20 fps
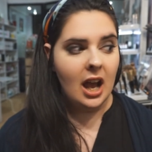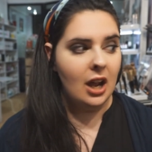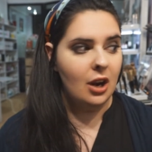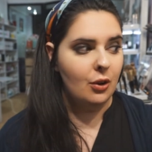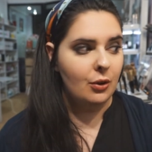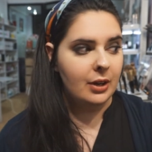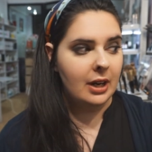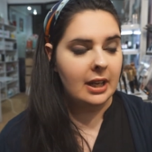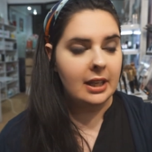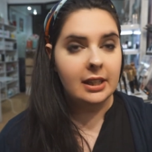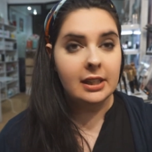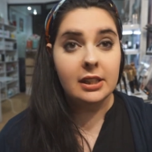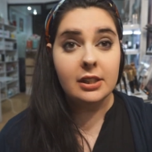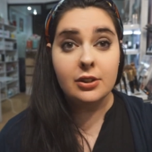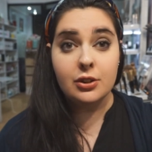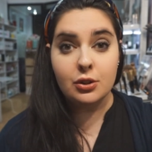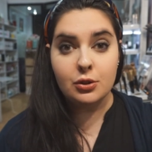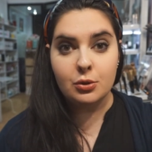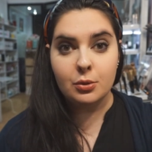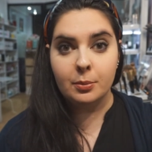Allora,
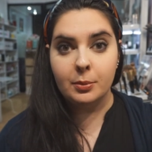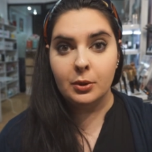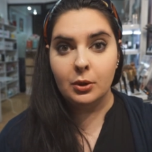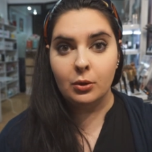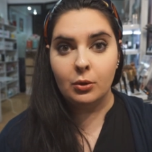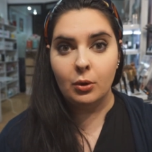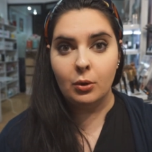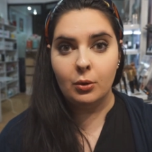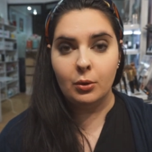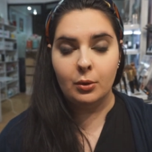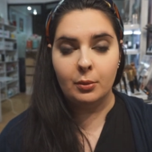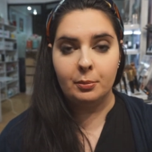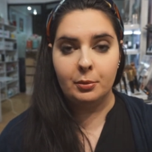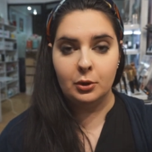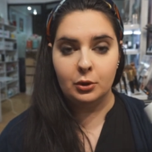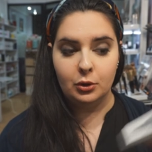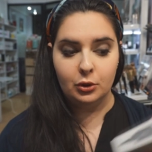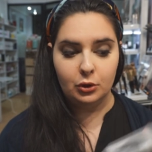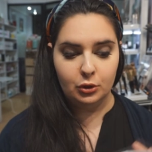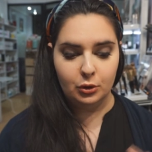inizio subito con un
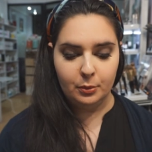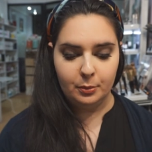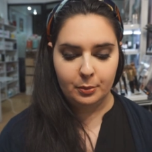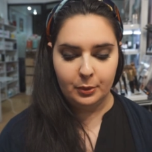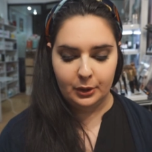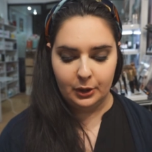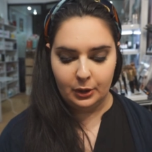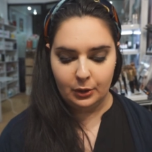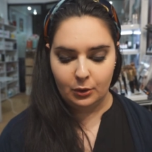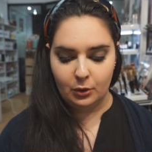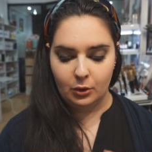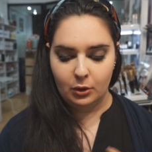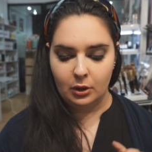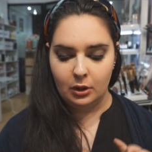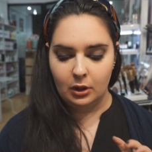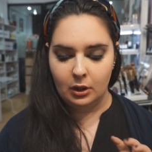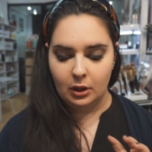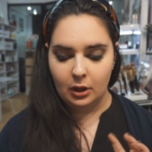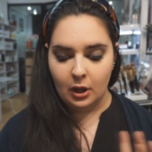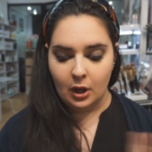prodotto un
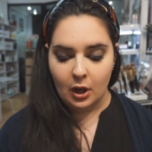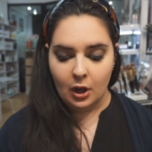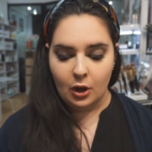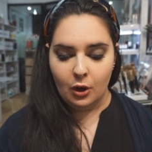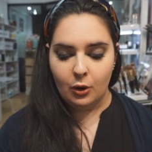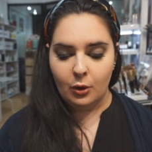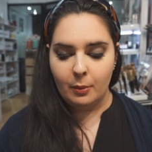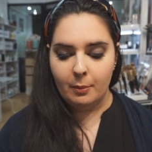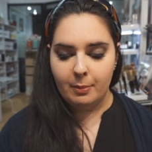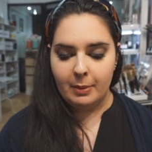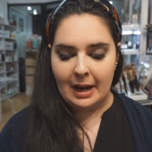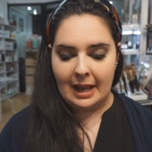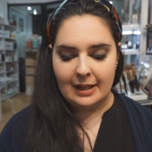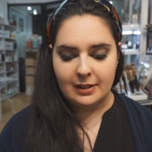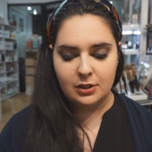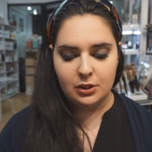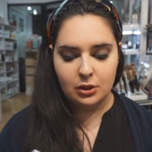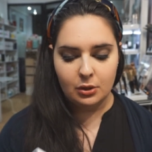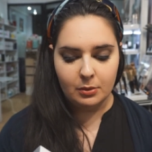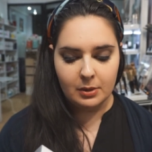pochino eh,
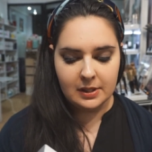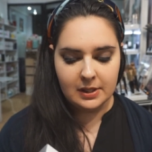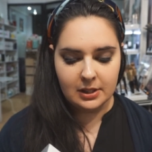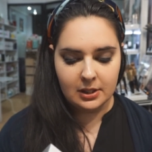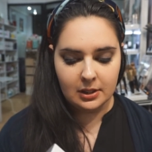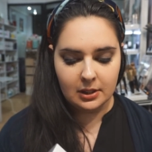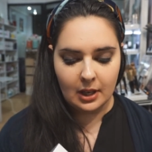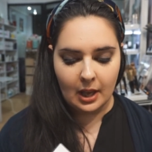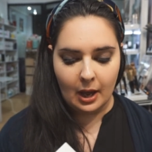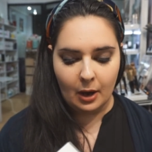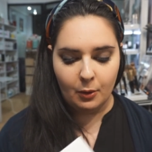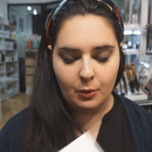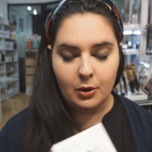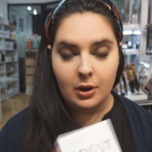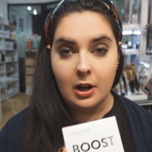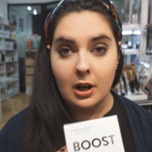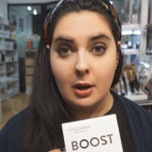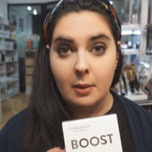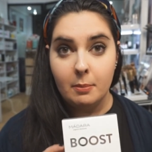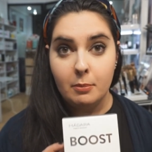complesso, questo è
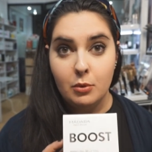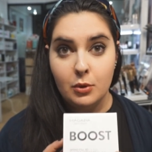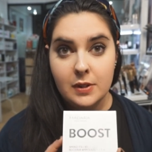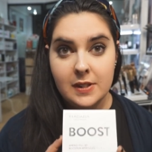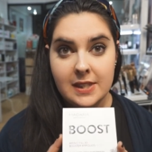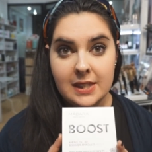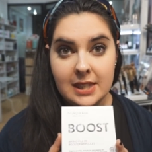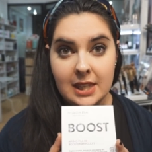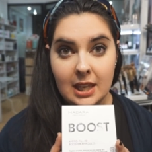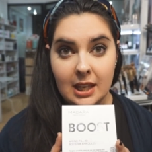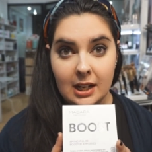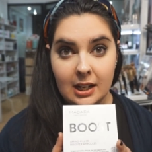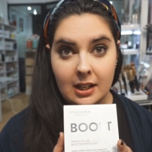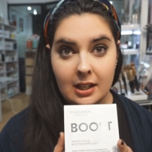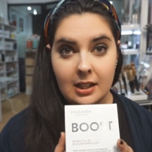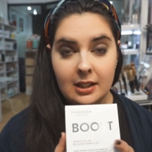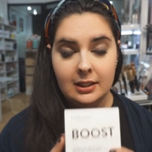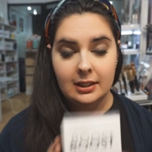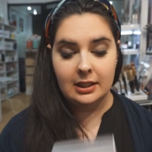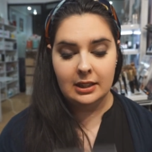un
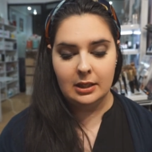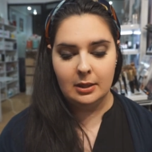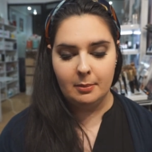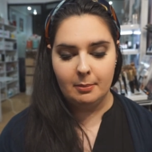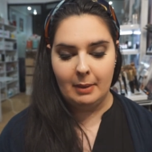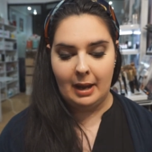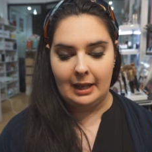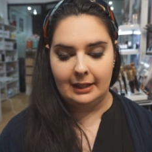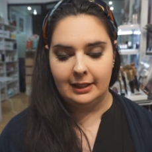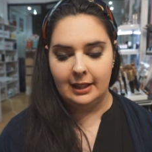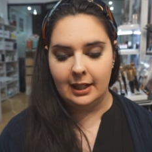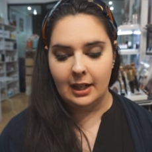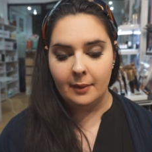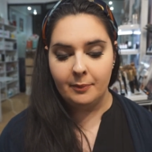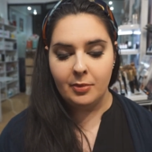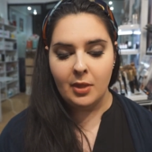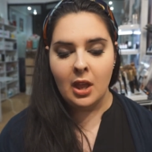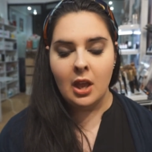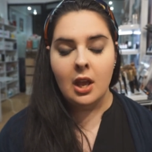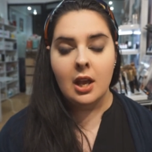booster di
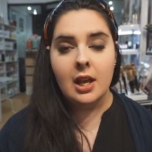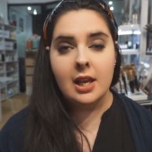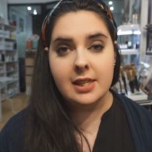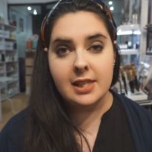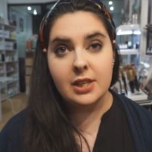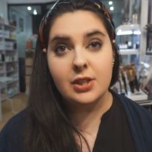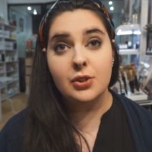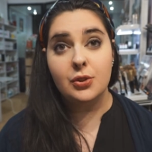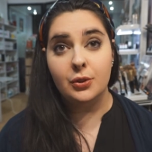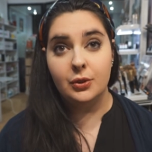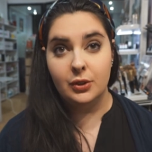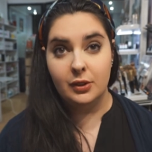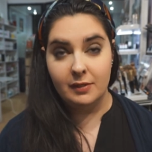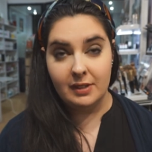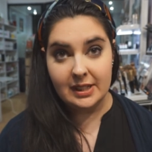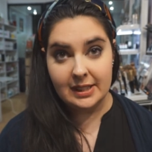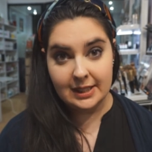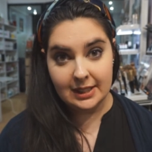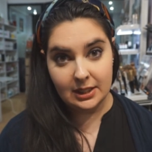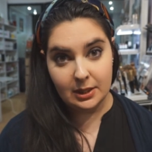Madara, esistono
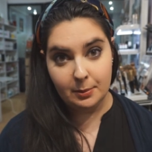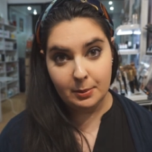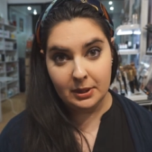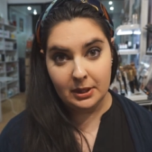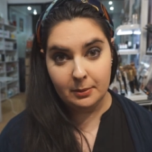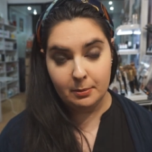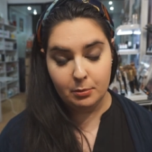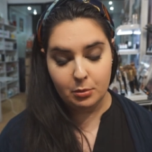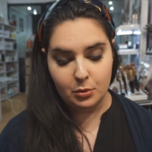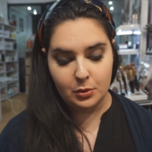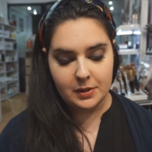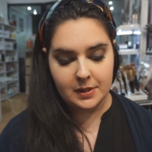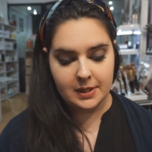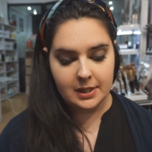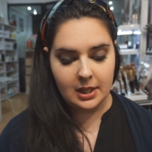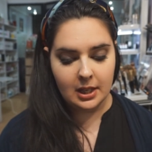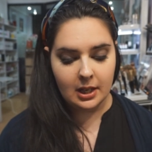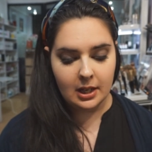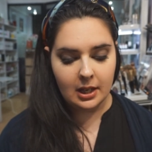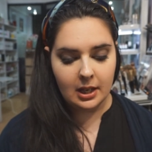diversi tipi di
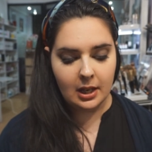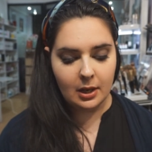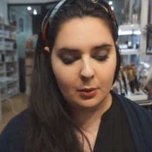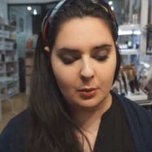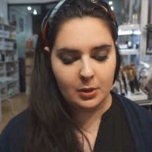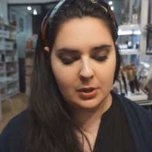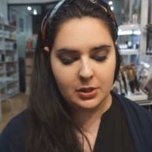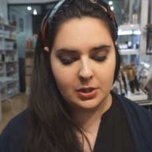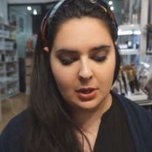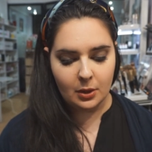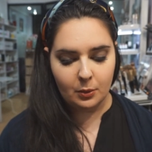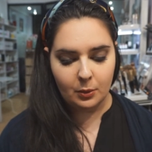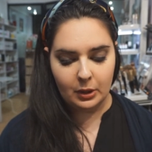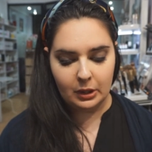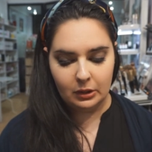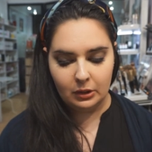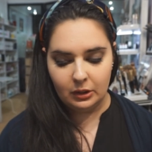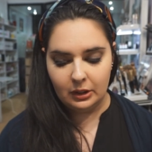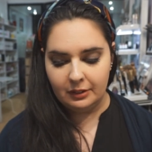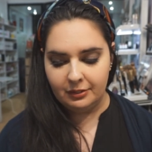booster e questo è
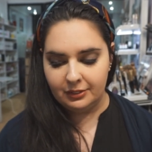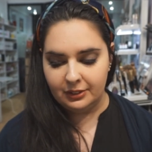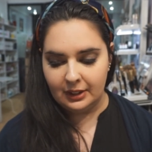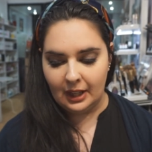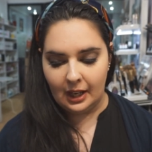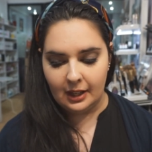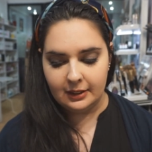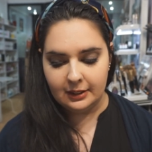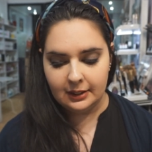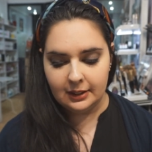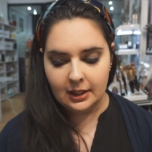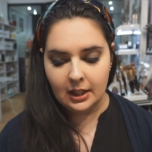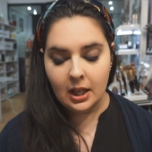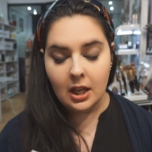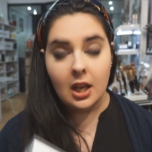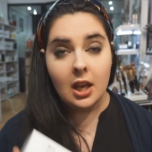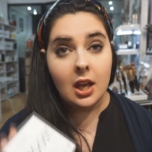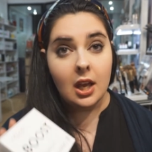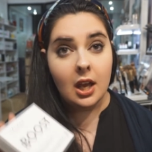quello liftante,